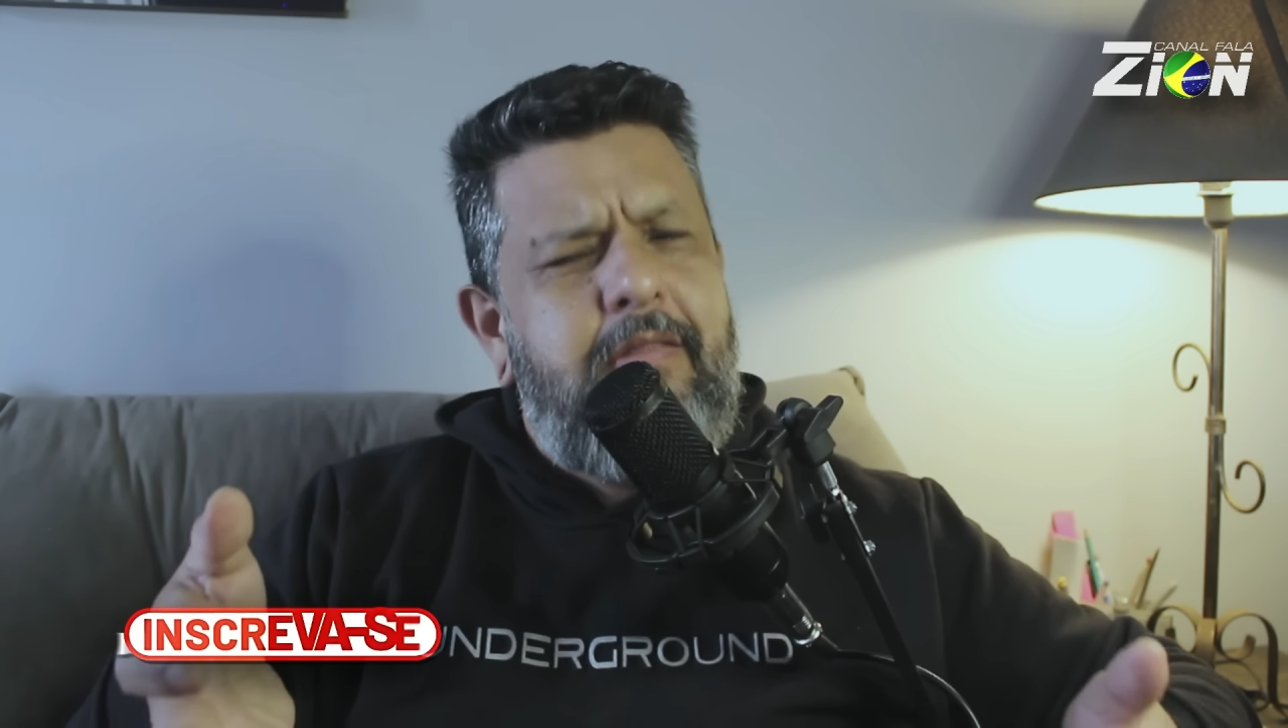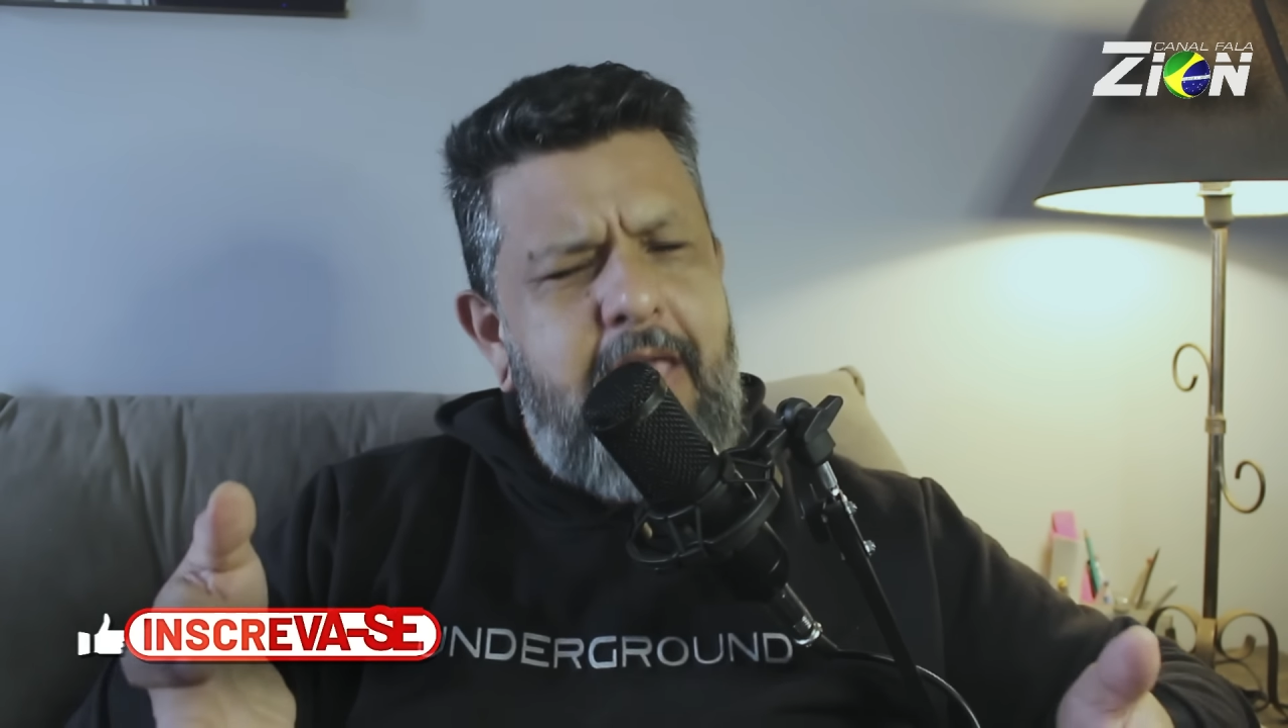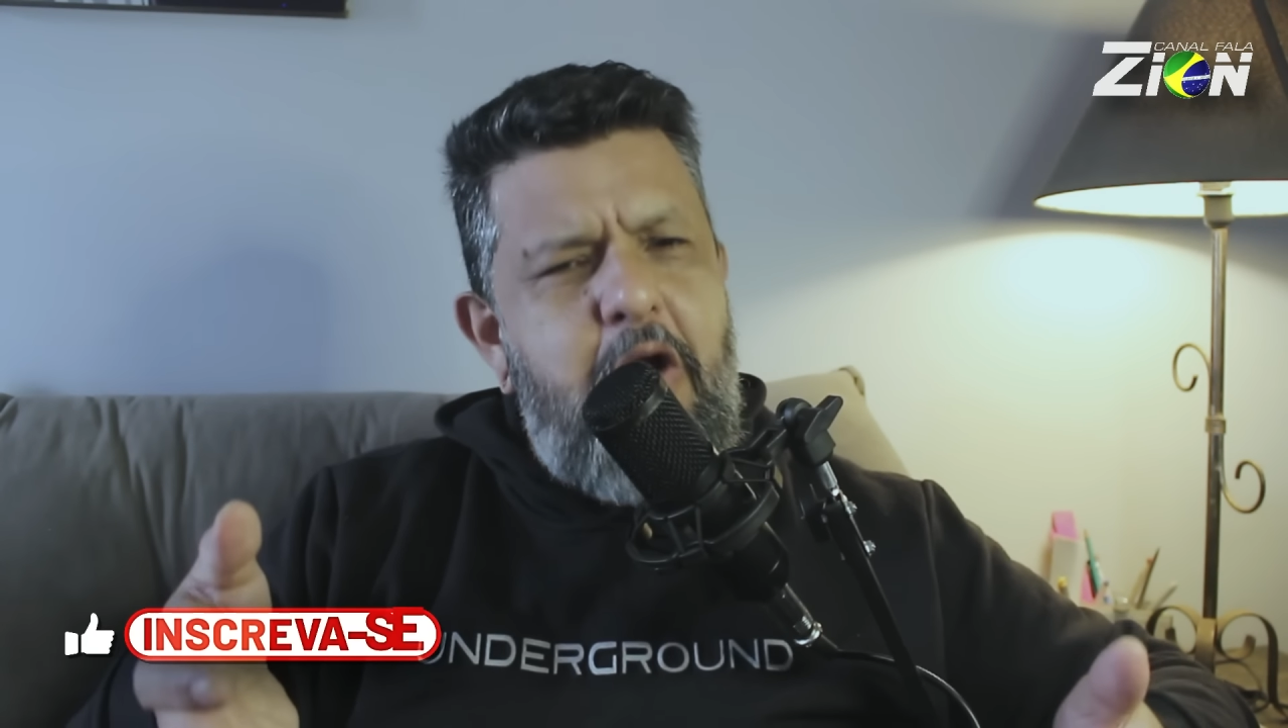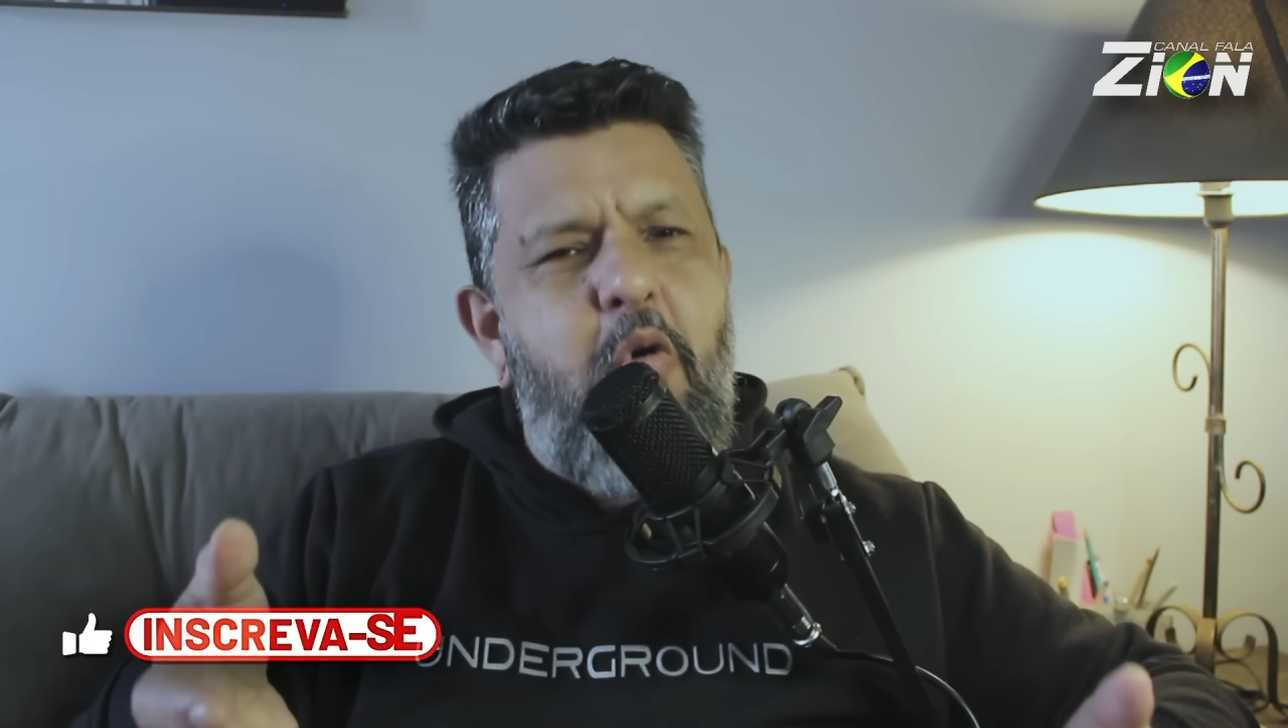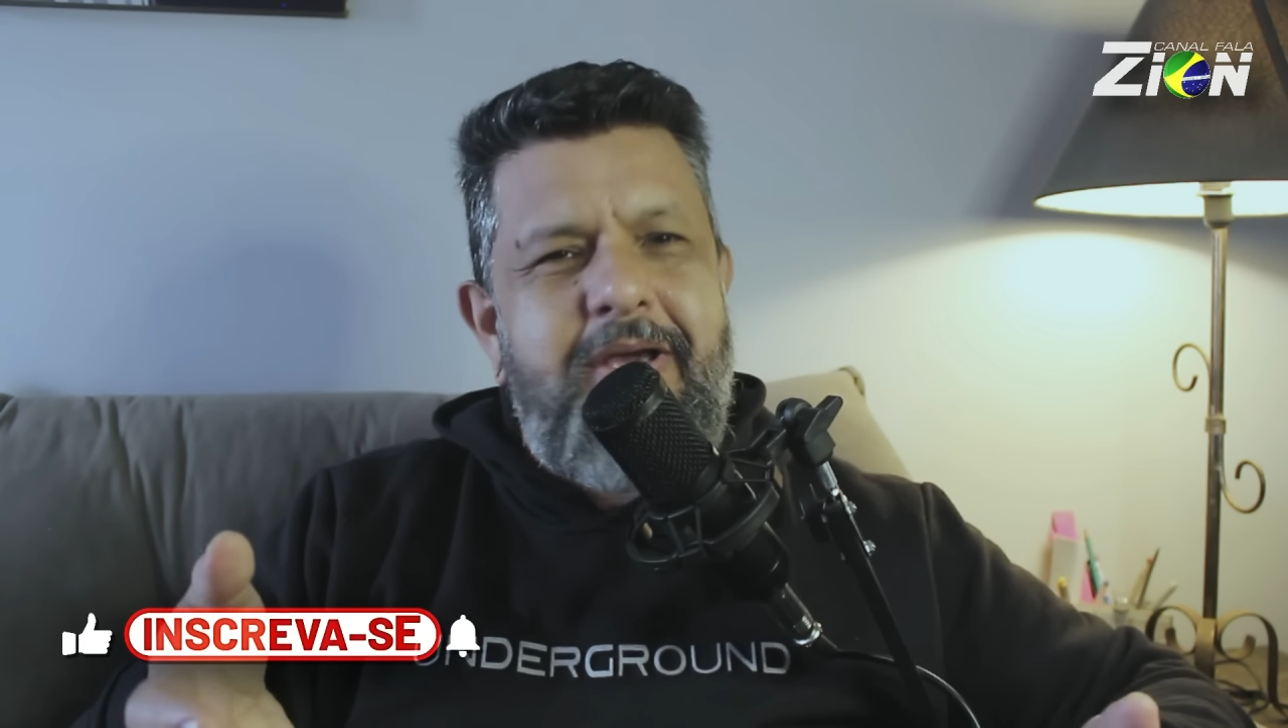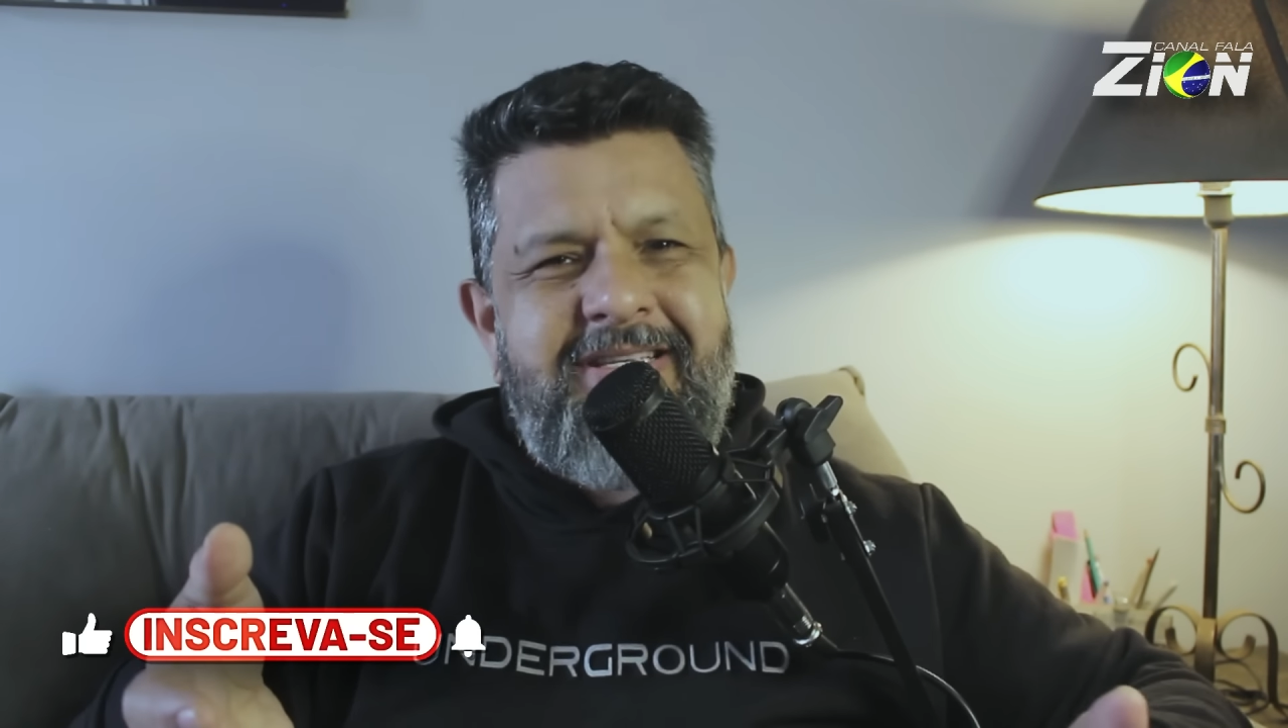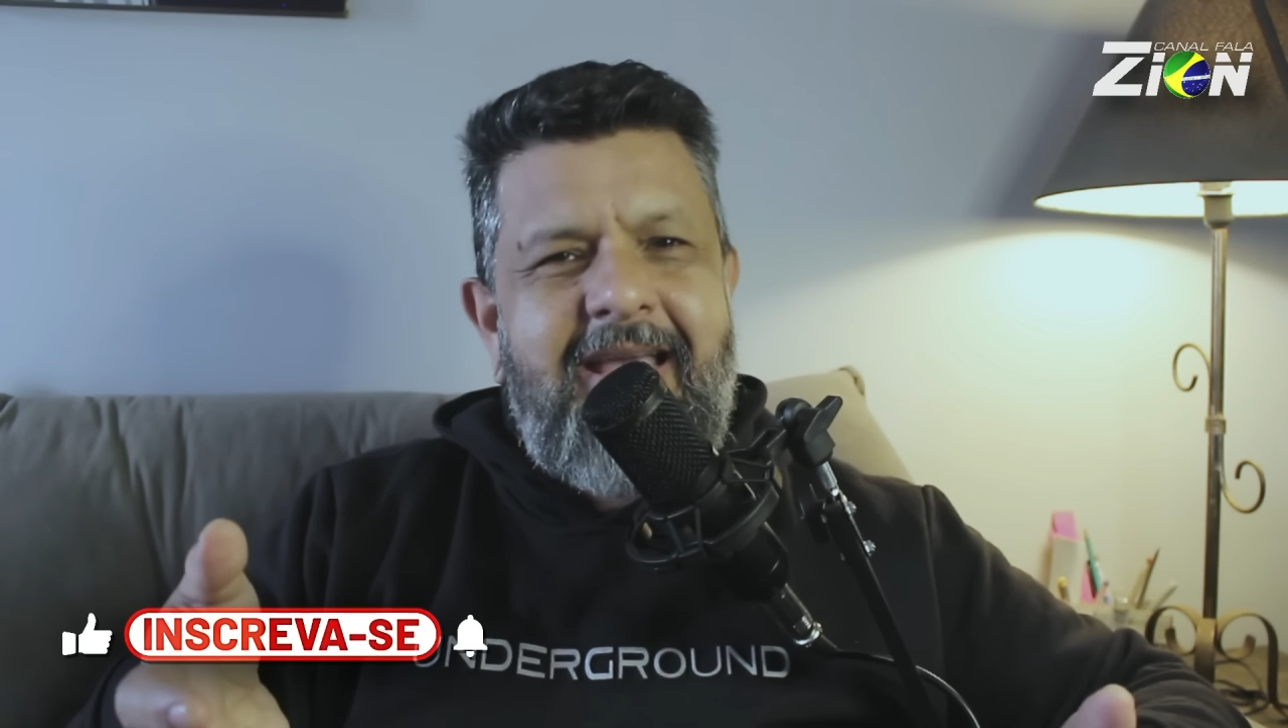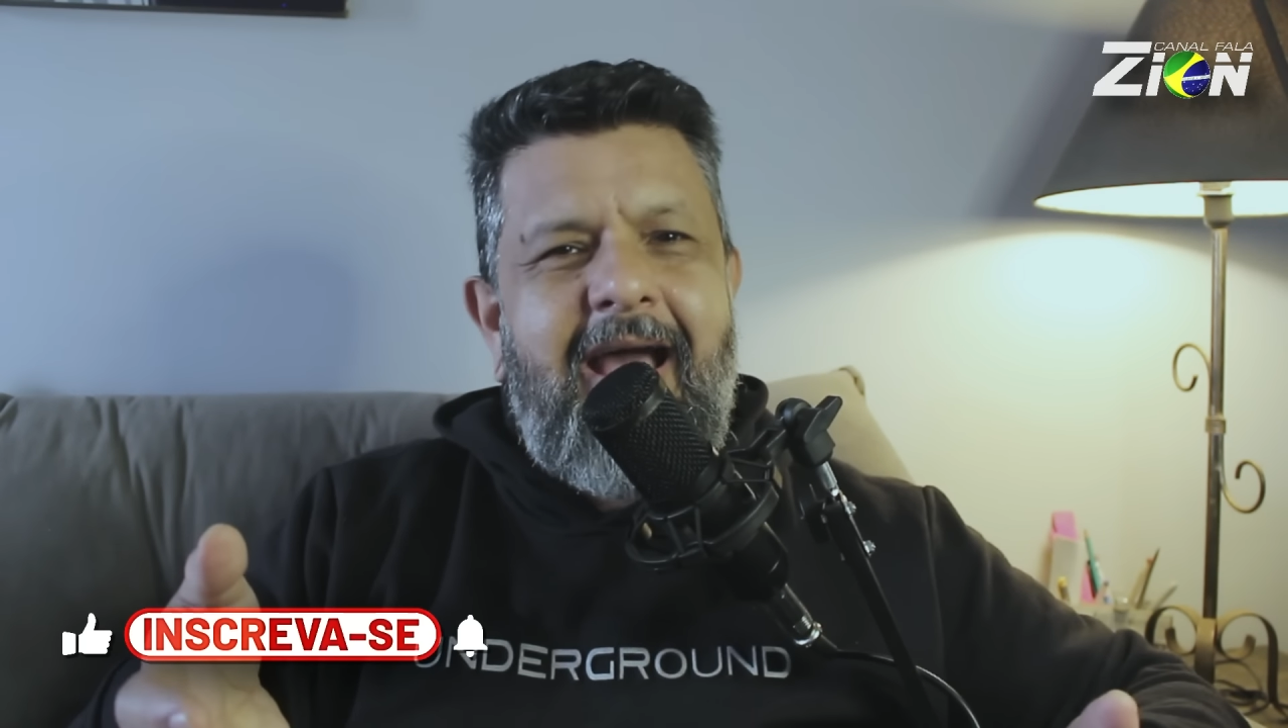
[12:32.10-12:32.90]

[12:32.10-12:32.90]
tem coisa